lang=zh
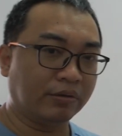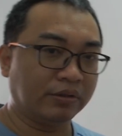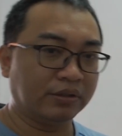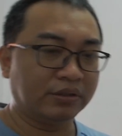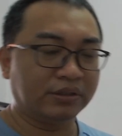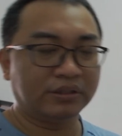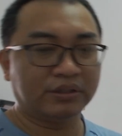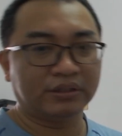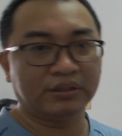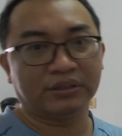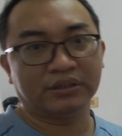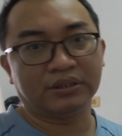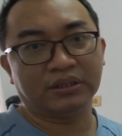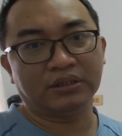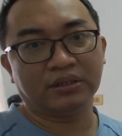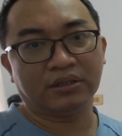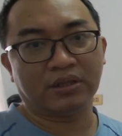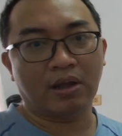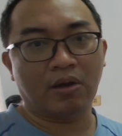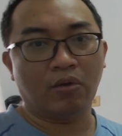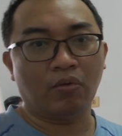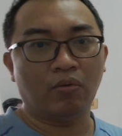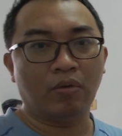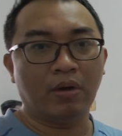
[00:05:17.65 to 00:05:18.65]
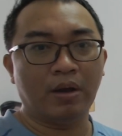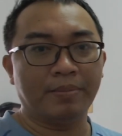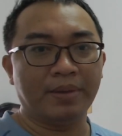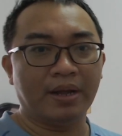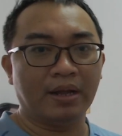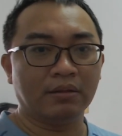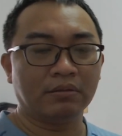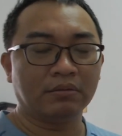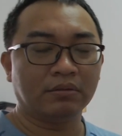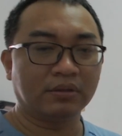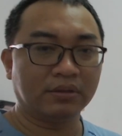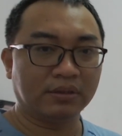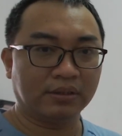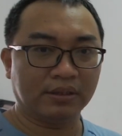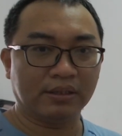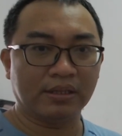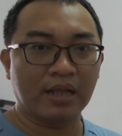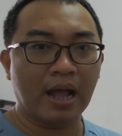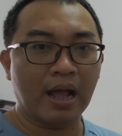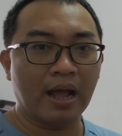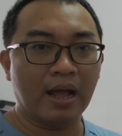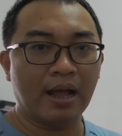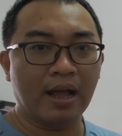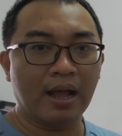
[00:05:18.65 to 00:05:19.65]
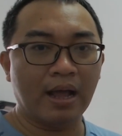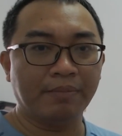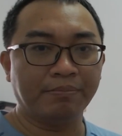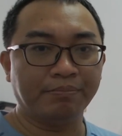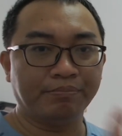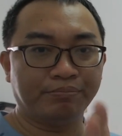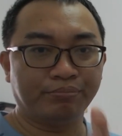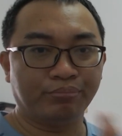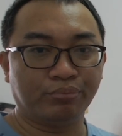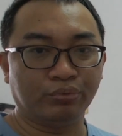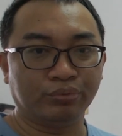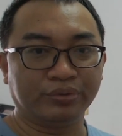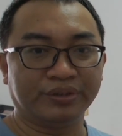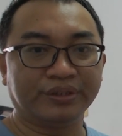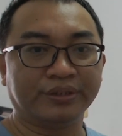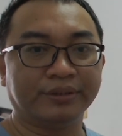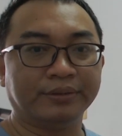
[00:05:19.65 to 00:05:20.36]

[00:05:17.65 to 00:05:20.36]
是真的桃花吗？答案不是，